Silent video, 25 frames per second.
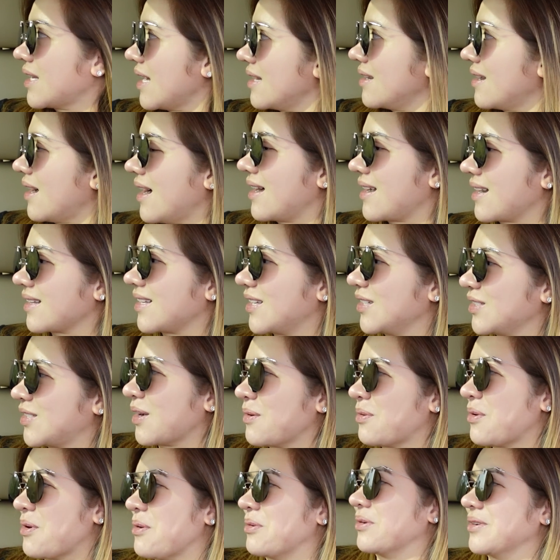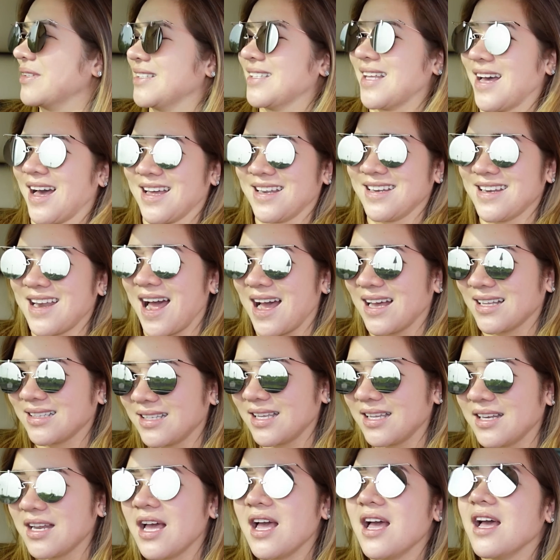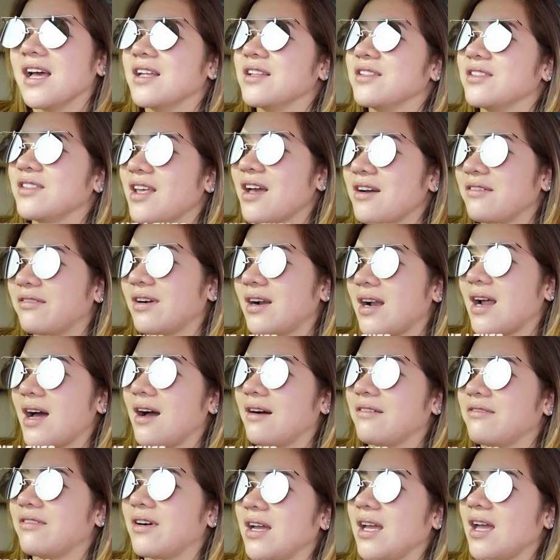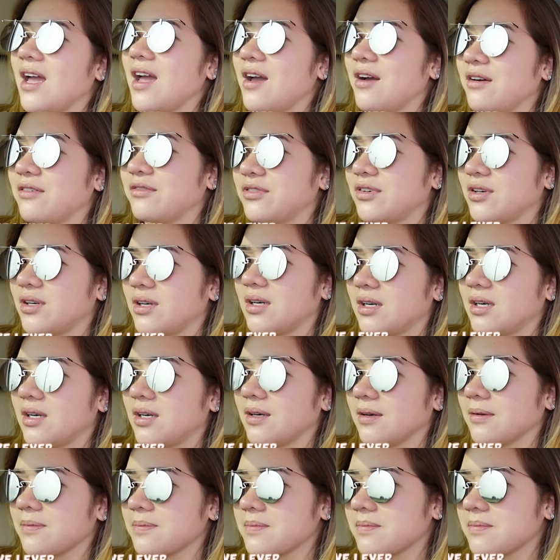tayo nakarating sa puntang natin. Never have I ever